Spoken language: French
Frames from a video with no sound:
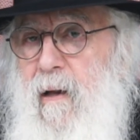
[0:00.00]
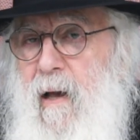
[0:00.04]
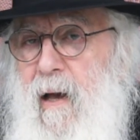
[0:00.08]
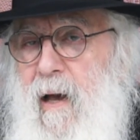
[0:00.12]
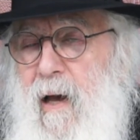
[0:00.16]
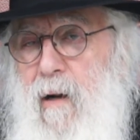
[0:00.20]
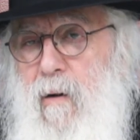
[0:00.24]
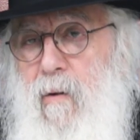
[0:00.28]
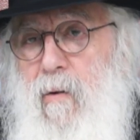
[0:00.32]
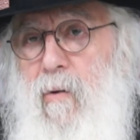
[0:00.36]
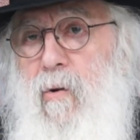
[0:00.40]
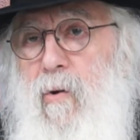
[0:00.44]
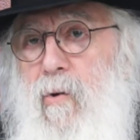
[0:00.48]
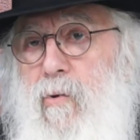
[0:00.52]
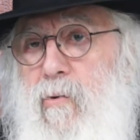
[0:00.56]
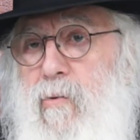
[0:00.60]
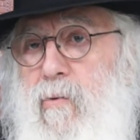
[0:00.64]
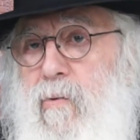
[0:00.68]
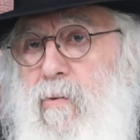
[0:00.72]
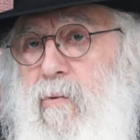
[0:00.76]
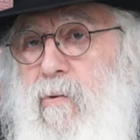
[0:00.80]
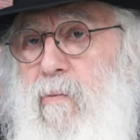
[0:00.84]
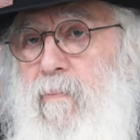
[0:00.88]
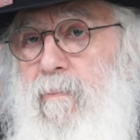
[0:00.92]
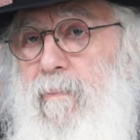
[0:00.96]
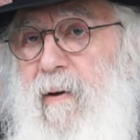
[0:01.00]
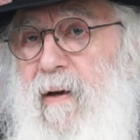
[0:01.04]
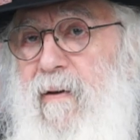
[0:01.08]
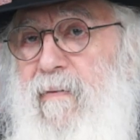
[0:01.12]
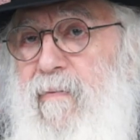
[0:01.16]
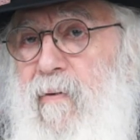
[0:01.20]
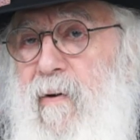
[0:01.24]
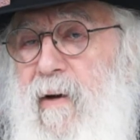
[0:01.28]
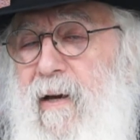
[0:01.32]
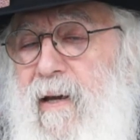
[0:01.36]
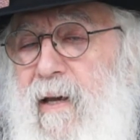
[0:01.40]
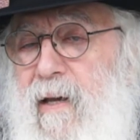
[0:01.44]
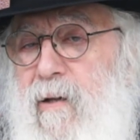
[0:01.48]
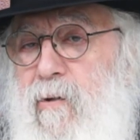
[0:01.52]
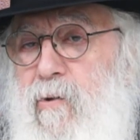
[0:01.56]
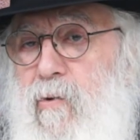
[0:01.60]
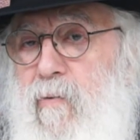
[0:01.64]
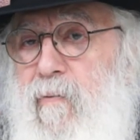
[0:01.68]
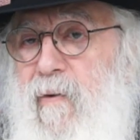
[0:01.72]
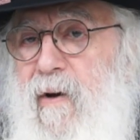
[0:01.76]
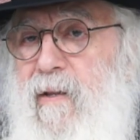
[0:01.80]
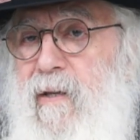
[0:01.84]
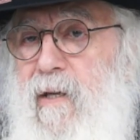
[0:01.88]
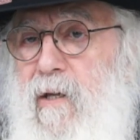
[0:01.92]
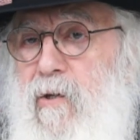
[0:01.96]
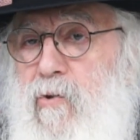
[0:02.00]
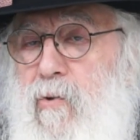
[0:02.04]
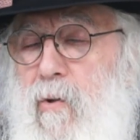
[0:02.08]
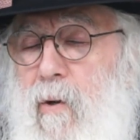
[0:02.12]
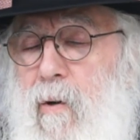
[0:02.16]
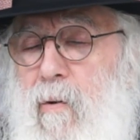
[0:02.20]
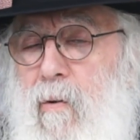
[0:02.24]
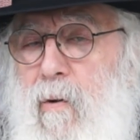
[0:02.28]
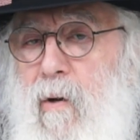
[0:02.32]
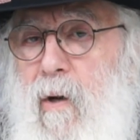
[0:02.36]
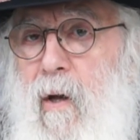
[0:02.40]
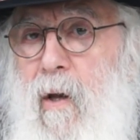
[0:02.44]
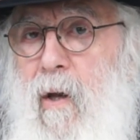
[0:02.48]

Alors que parfois, tu vois des gens,